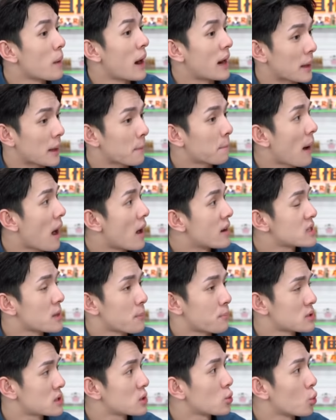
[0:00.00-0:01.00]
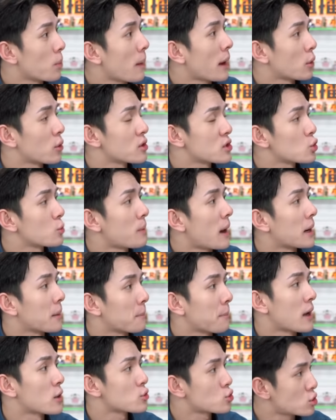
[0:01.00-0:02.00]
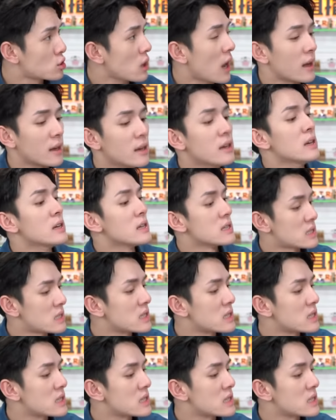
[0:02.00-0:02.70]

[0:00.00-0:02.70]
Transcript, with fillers: 五百零八，而且不是五百多，是五百零八，算